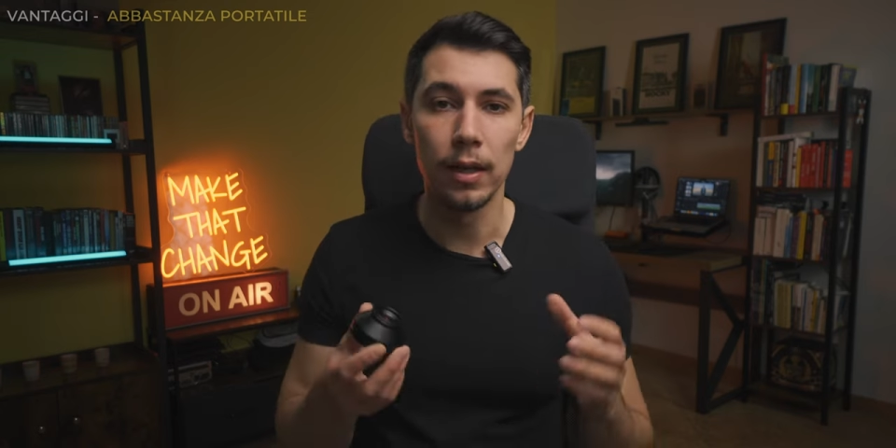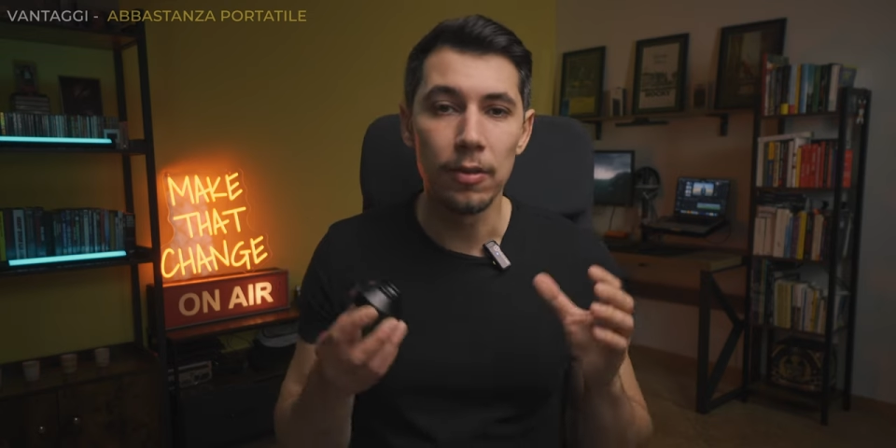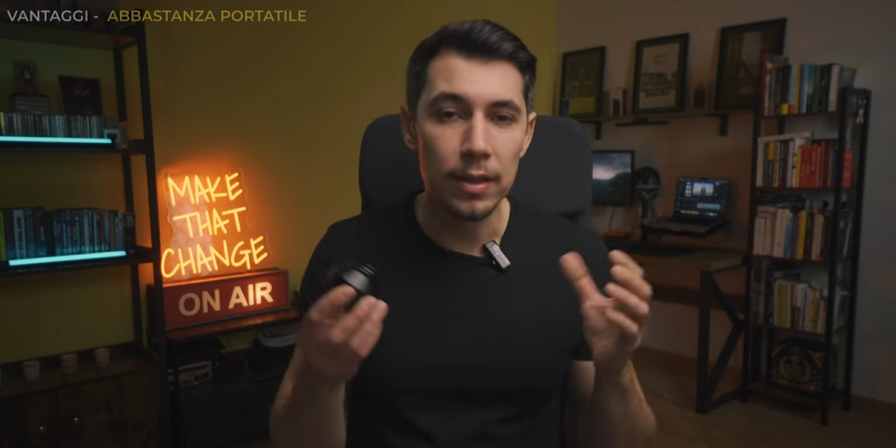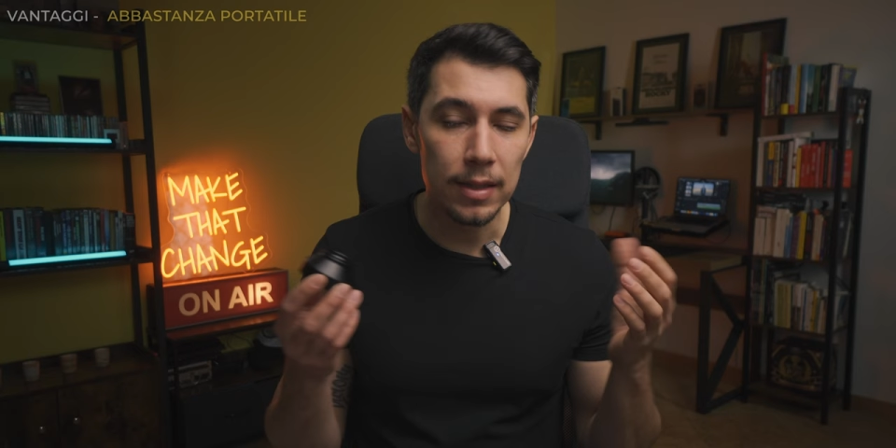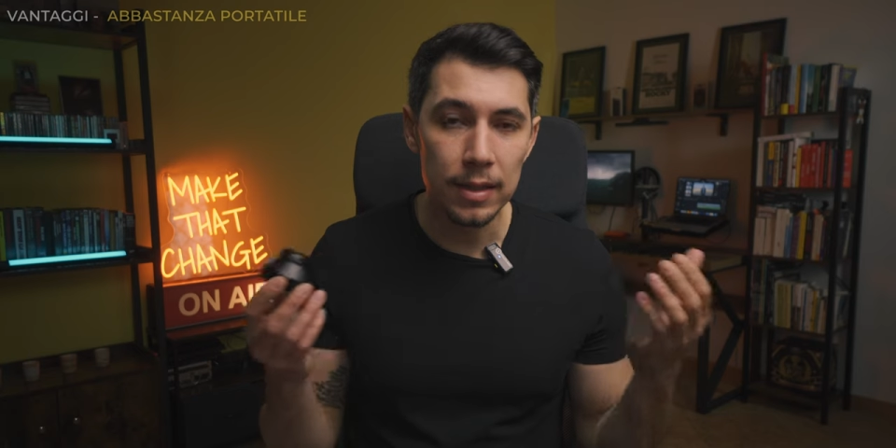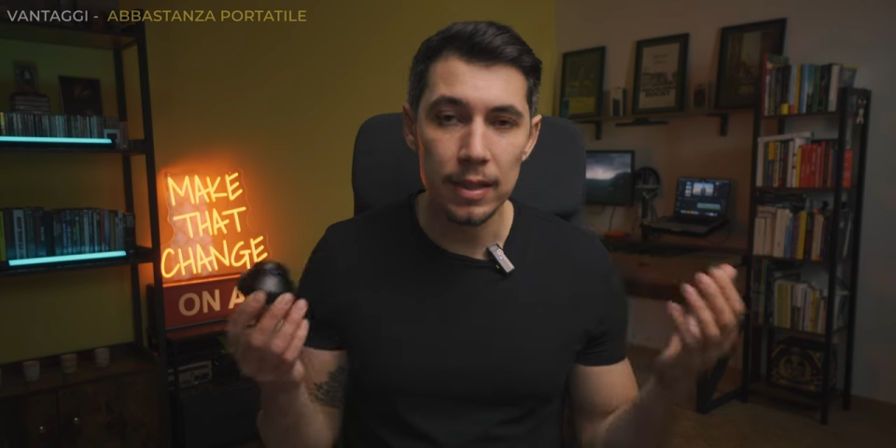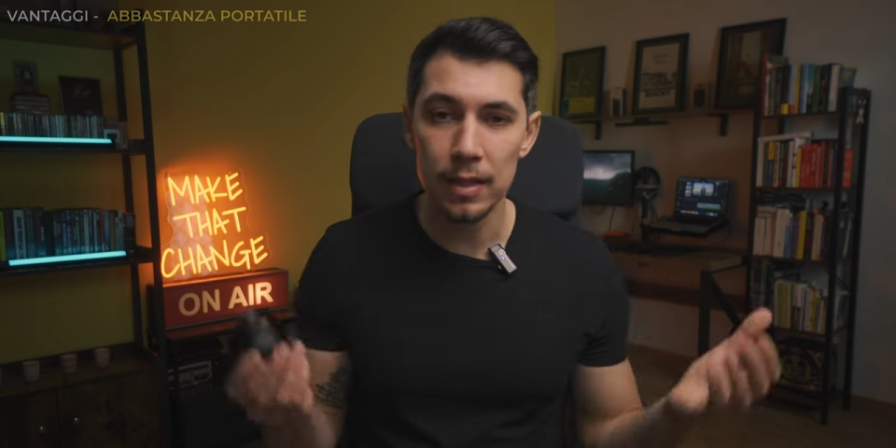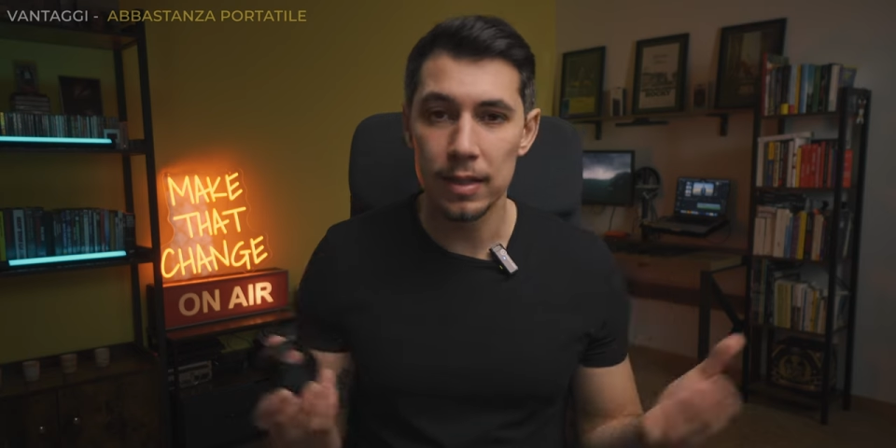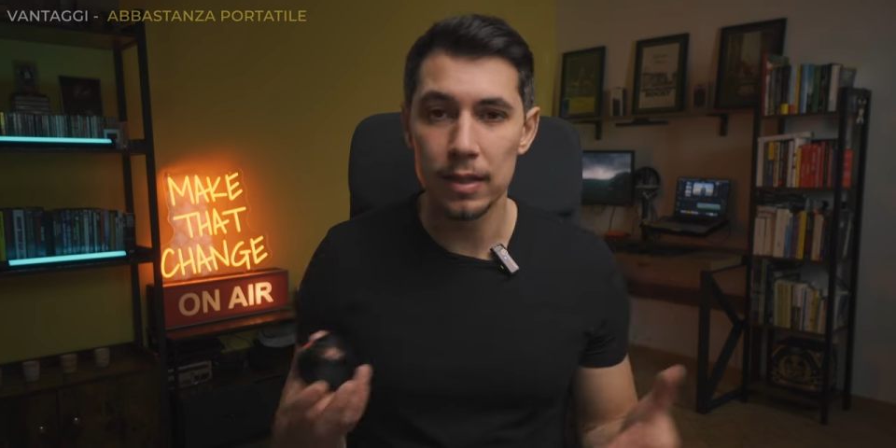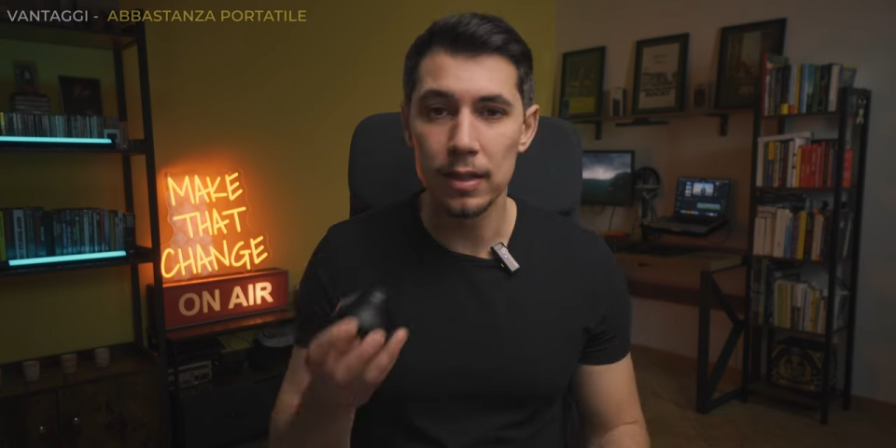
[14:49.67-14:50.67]
in
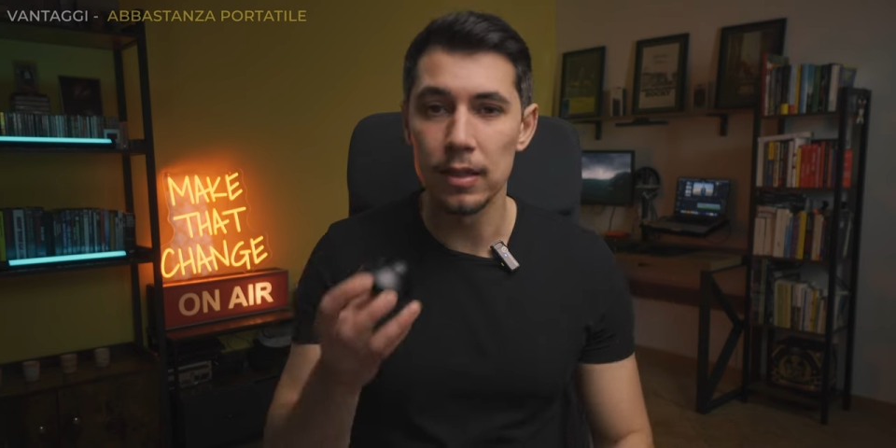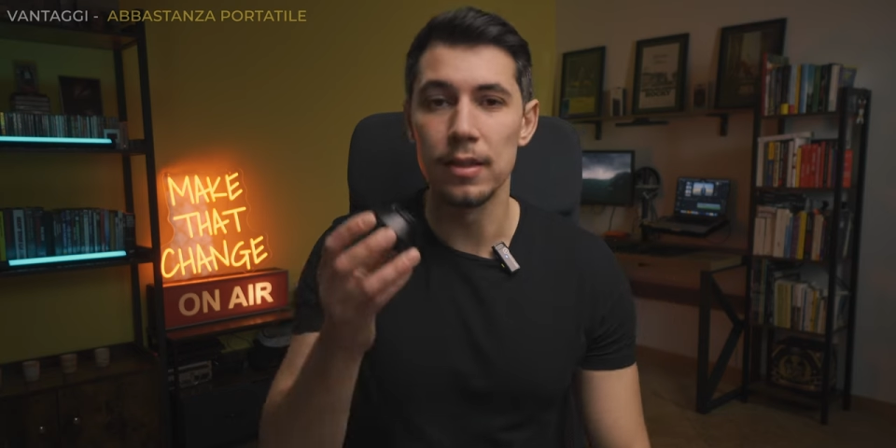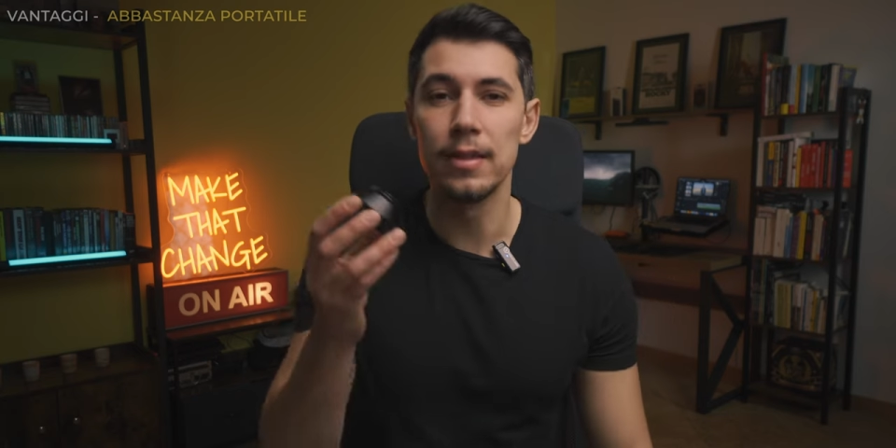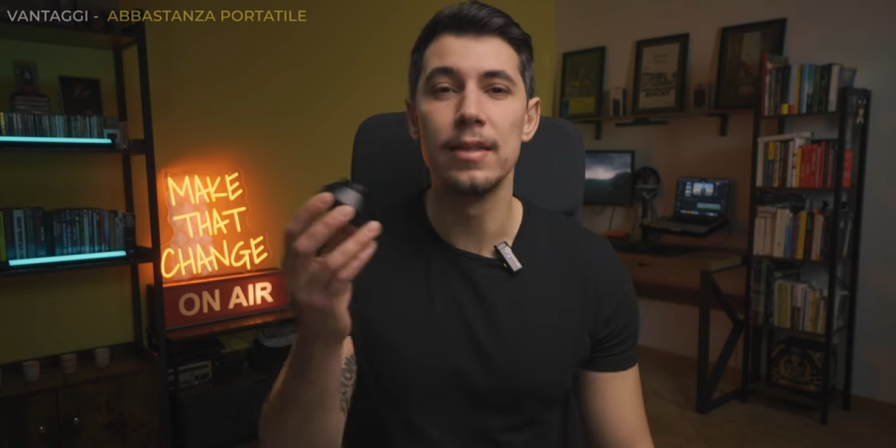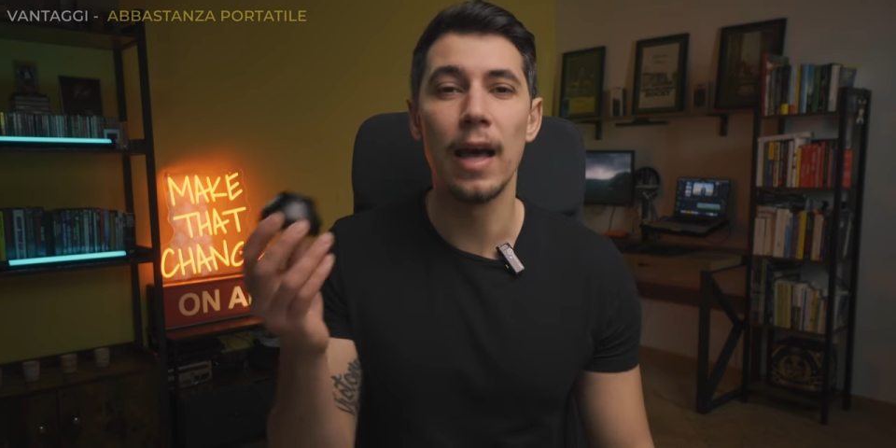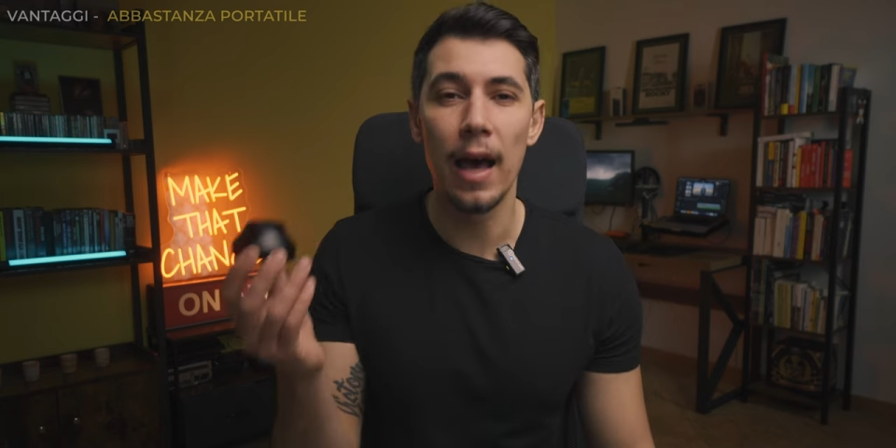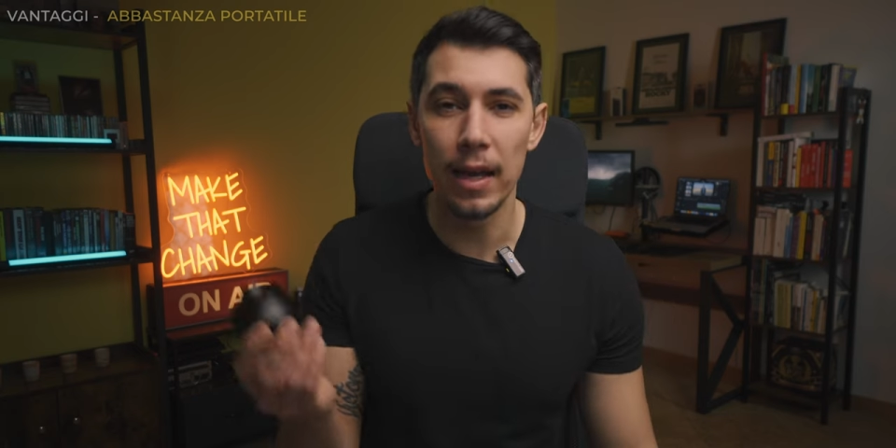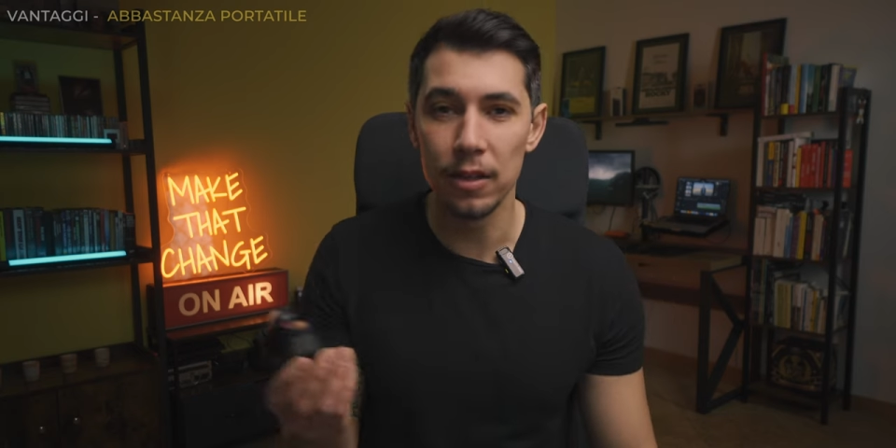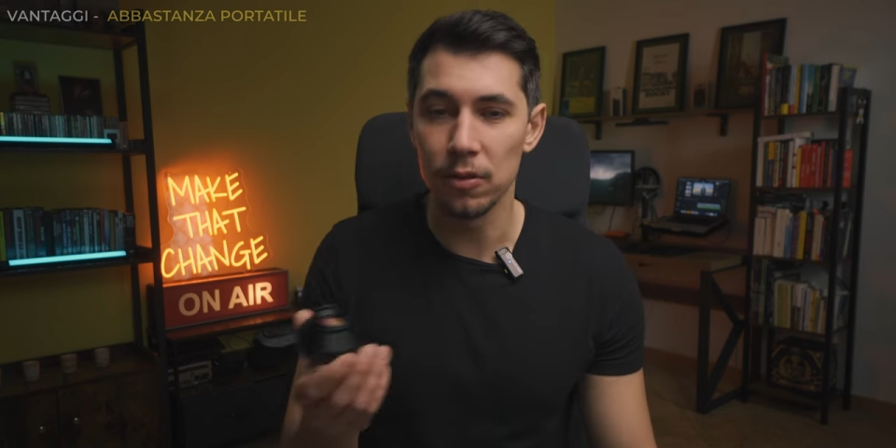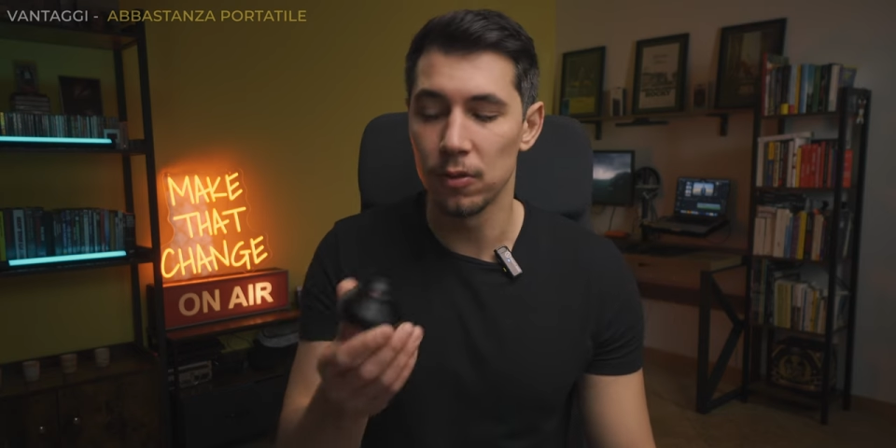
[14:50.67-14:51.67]
qualsiasi
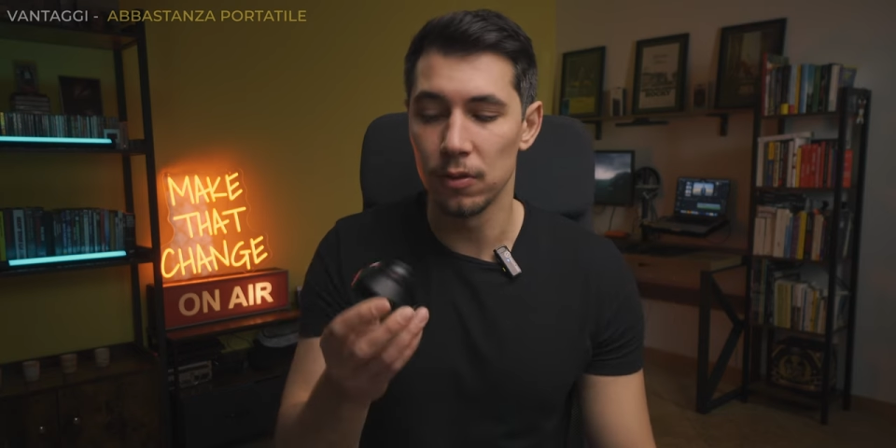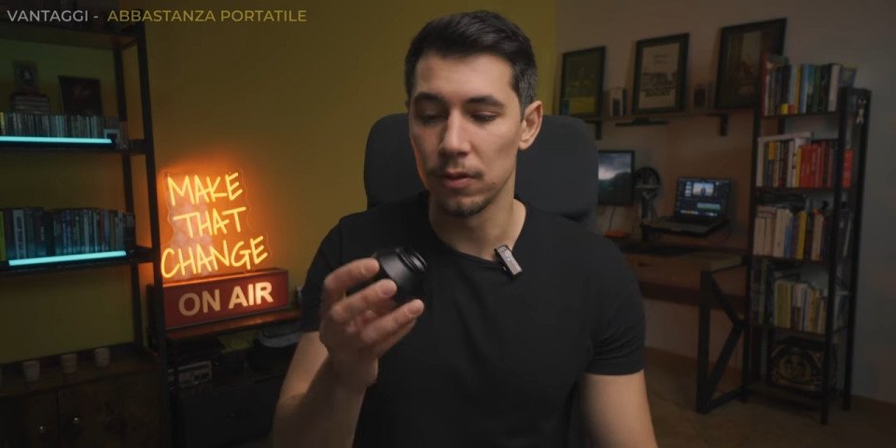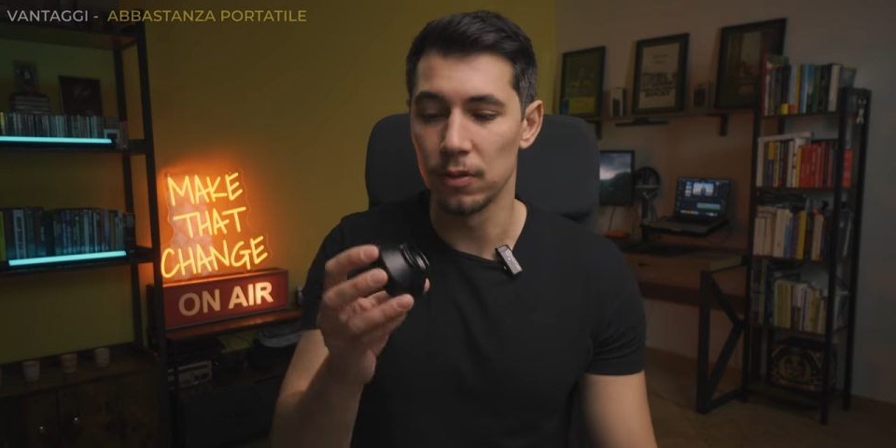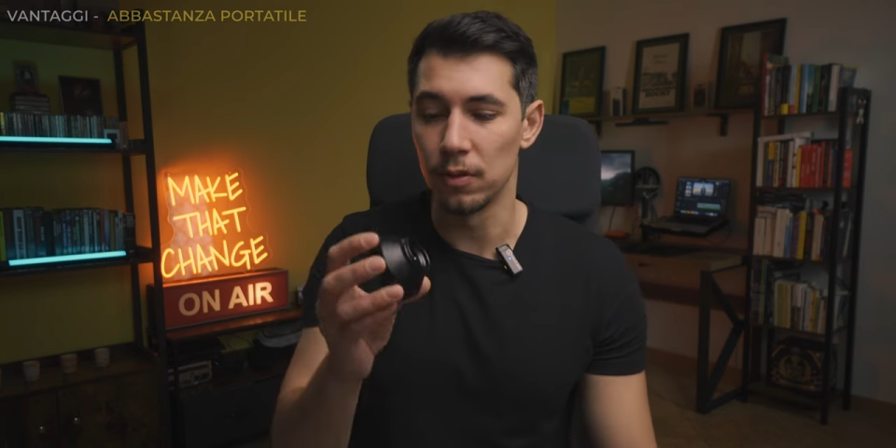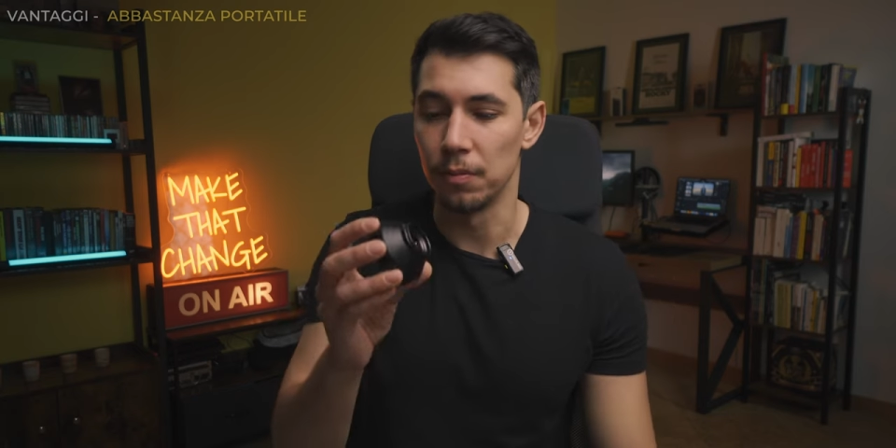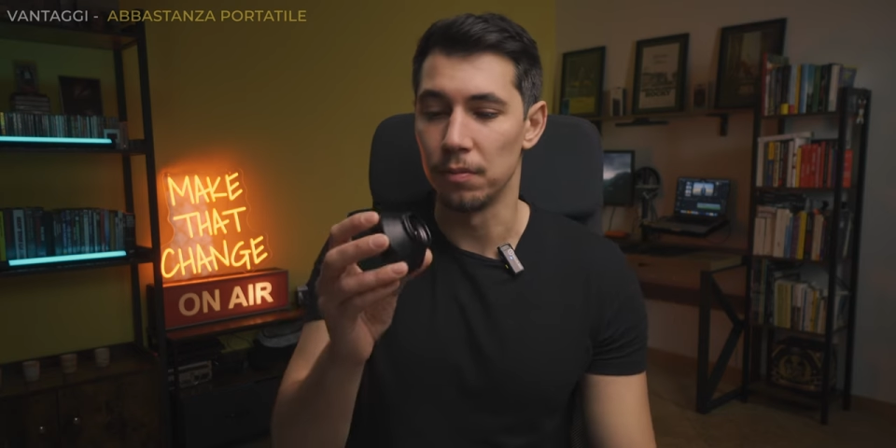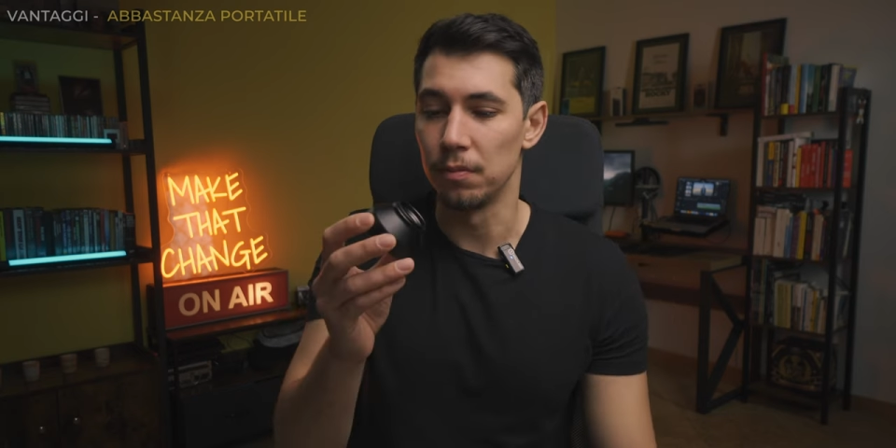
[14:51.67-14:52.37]
zaino, eh,